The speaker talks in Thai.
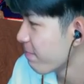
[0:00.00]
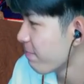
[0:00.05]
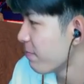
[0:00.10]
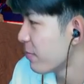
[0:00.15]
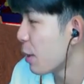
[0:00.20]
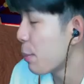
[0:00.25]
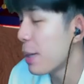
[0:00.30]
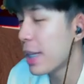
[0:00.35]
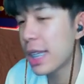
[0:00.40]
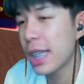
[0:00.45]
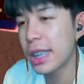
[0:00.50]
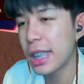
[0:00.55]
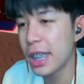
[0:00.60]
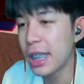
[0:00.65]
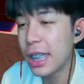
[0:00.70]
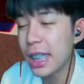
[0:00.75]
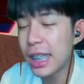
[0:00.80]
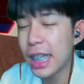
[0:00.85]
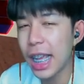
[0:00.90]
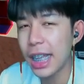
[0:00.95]
เดี๋ยวพี่จะทิ้ง
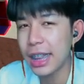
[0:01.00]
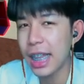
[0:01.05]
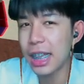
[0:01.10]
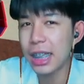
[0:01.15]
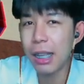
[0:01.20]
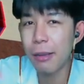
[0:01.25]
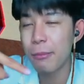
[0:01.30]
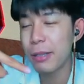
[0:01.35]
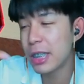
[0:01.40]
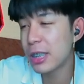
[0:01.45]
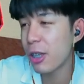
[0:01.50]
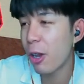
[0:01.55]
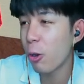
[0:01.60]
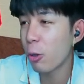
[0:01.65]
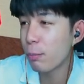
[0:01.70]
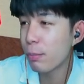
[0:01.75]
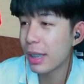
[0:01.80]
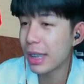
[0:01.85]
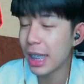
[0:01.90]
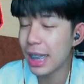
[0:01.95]
ลิงก์ไก่ตันกับลิงก์ช่องคุ
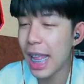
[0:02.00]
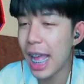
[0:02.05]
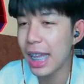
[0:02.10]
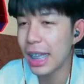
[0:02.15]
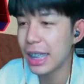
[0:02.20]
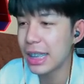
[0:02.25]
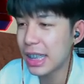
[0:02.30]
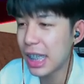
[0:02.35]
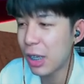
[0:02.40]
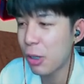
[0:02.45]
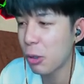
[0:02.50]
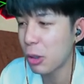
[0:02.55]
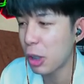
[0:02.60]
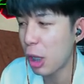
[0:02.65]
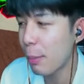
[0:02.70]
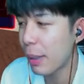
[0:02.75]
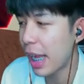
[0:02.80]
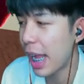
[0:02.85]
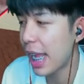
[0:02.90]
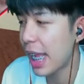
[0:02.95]
ณเปิร์ด้านล่างเลย จะได้กด
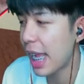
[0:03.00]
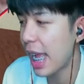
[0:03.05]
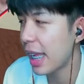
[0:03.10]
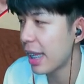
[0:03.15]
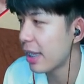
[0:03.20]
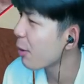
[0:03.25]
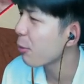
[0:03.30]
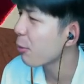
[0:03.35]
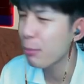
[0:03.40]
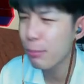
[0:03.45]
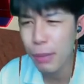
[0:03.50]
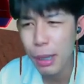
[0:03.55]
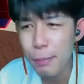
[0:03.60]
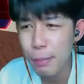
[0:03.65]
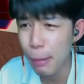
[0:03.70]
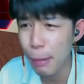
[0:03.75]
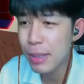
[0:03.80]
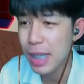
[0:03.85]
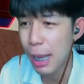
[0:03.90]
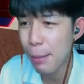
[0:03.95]
เข้าไปง่ายๆเปิร์
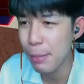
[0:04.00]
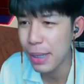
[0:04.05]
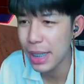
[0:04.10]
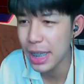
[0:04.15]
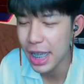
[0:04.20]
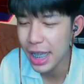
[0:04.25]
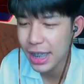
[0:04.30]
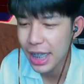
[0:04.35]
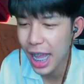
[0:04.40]
ปั๊มซับให้เลย